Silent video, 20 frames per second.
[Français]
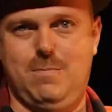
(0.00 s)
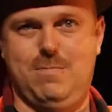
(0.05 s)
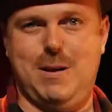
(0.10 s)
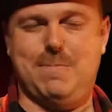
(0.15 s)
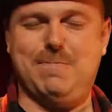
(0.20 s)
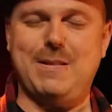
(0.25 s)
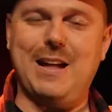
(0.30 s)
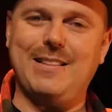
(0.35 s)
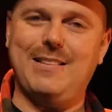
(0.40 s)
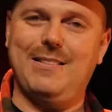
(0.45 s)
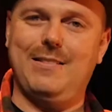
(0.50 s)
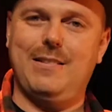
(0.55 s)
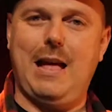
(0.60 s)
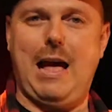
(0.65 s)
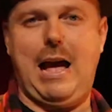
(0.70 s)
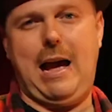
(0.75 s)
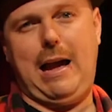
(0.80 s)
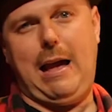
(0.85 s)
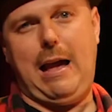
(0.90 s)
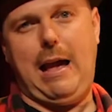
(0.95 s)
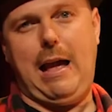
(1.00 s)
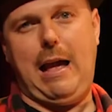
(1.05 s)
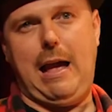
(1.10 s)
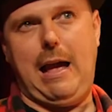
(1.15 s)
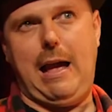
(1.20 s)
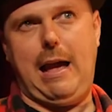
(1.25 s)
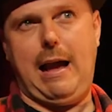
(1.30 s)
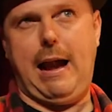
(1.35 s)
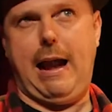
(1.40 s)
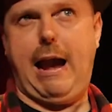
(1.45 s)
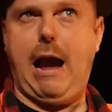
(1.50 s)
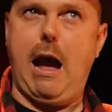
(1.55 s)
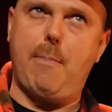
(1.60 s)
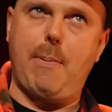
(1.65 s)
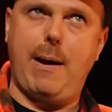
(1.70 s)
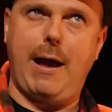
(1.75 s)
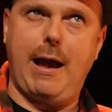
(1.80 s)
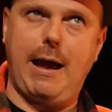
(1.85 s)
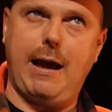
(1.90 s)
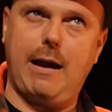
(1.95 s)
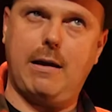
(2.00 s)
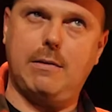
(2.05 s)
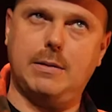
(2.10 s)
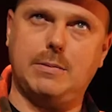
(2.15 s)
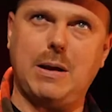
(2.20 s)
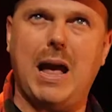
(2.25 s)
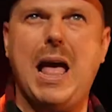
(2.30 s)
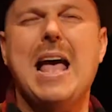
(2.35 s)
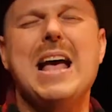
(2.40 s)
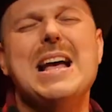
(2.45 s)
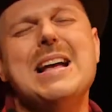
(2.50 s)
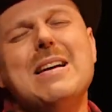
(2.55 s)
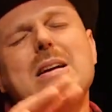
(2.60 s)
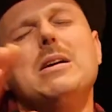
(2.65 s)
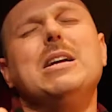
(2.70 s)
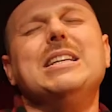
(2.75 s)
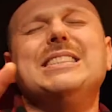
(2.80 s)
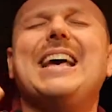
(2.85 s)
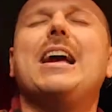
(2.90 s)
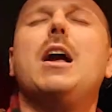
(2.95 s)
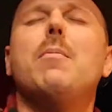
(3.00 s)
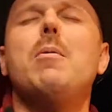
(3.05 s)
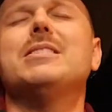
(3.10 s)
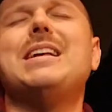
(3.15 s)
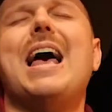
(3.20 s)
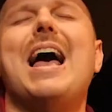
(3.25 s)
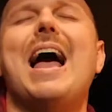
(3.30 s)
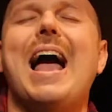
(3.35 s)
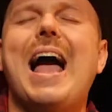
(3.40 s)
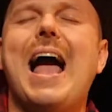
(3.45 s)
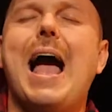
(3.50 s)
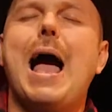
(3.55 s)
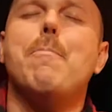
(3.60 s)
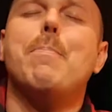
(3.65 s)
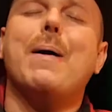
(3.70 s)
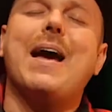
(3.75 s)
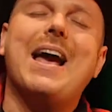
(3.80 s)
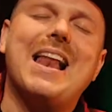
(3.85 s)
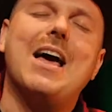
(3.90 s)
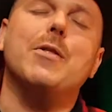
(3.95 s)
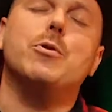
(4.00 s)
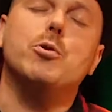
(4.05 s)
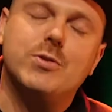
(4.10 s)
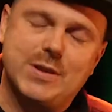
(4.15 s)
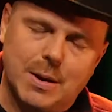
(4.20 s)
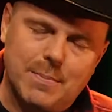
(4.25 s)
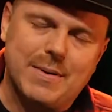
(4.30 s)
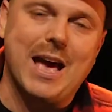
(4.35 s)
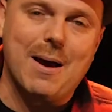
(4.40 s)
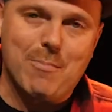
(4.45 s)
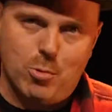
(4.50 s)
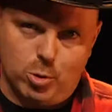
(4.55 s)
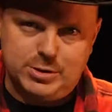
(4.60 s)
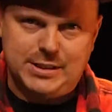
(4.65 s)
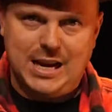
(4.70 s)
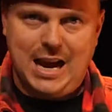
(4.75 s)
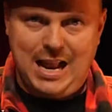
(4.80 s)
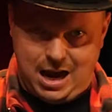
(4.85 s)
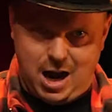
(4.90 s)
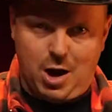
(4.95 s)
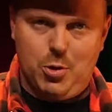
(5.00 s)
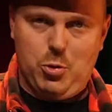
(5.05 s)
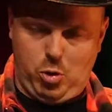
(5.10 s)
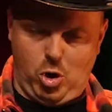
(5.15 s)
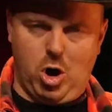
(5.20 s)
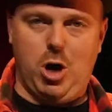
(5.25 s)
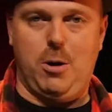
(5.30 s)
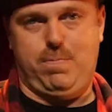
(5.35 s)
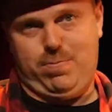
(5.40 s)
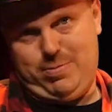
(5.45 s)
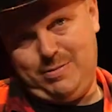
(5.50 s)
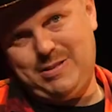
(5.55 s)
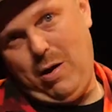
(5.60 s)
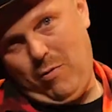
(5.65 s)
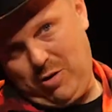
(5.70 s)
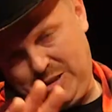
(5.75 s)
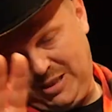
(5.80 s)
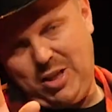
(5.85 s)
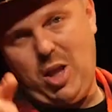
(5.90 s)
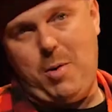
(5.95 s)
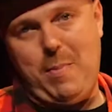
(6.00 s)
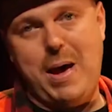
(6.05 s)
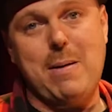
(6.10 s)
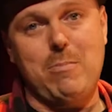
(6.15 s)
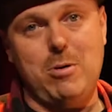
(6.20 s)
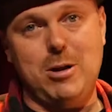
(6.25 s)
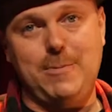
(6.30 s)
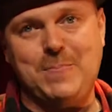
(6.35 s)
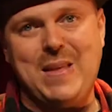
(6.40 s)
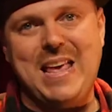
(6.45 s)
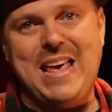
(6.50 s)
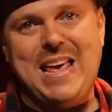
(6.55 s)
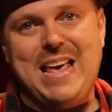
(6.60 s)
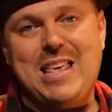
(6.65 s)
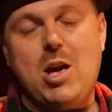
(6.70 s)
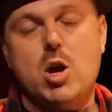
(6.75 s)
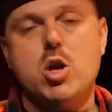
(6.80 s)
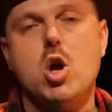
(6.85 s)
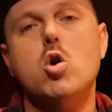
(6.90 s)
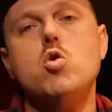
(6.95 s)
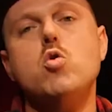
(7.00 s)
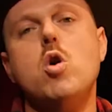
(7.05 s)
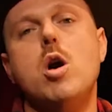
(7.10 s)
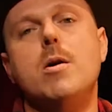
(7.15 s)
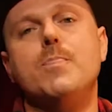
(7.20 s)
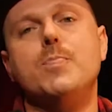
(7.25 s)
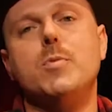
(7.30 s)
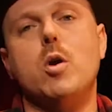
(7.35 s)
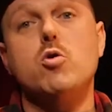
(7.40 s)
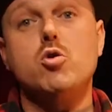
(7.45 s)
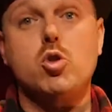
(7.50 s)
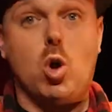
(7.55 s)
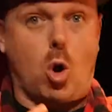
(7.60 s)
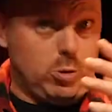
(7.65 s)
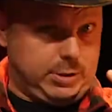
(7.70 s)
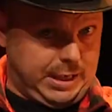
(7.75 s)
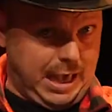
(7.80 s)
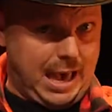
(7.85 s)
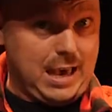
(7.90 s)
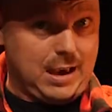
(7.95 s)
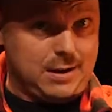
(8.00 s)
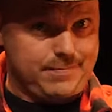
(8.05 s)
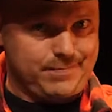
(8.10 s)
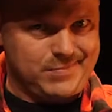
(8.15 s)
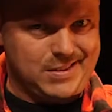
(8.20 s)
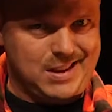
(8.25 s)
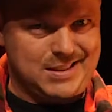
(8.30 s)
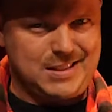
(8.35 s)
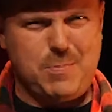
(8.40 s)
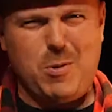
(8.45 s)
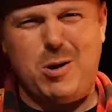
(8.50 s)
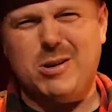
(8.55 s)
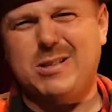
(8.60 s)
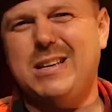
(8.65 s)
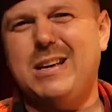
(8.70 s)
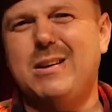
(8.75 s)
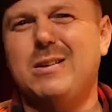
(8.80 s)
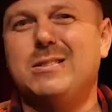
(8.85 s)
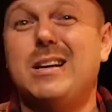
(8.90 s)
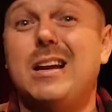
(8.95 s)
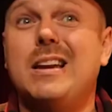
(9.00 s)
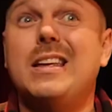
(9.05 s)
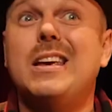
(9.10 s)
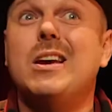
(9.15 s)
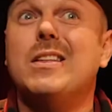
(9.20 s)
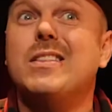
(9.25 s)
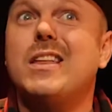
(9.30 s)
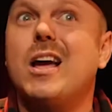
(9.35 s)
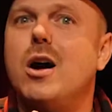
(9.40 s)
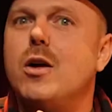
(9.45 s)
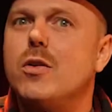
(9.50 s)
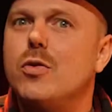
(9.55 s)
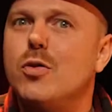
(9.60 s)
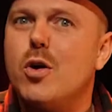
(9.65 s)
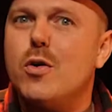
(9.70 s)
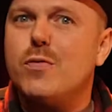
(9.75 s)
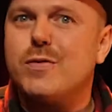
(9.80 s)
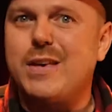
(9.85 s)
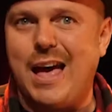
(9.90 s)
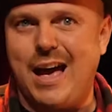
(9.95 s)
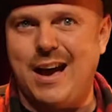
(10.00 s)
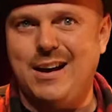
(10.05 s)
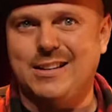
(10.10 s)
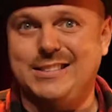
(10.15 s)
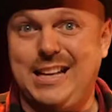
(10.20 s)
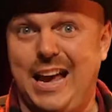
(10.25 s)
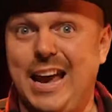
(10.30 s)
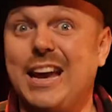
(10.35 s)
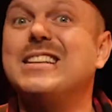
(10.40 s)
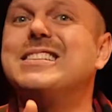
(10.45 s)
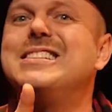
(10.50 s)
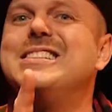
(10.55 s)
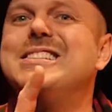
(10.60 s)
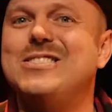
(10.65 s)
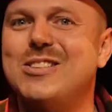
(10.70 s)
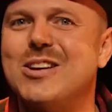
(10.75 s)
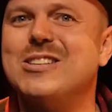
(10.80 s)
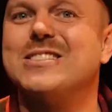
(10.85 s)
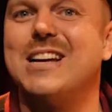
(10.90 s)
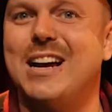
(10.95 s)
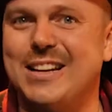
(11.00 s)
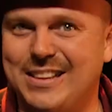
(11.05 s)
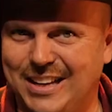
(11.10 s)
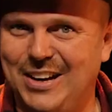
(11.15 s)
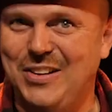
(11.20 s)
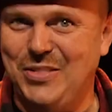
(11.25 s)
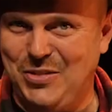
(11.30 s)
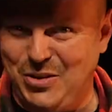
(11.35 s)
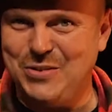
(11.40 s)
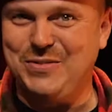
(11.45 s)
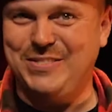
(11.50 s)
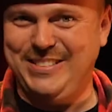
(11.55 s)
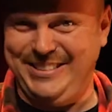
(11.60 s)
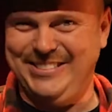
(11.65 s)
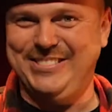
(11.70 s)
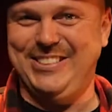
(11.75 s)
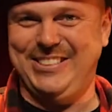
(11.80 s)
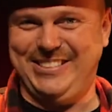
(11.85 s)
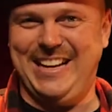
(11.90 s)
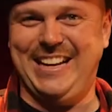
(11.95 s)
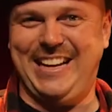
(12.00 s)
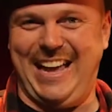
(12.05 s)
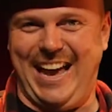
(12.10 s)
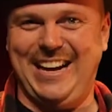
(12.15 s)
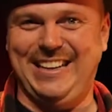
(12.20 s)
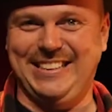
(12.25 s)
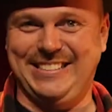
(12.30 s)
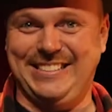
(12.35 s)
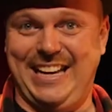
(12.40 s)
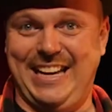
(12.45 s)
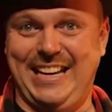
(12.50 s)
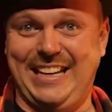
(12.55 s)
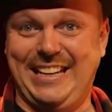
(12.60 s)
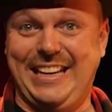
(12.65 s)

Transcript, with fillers: Ben, peut-être grand-père. Ça commence après la Deuxième Guerre mondiale en Europe. on va le dire de même. Là. Il, y a, euh, eu, une grosse guerre. Ça s'est passé dans les années 39-45, 1939-1945.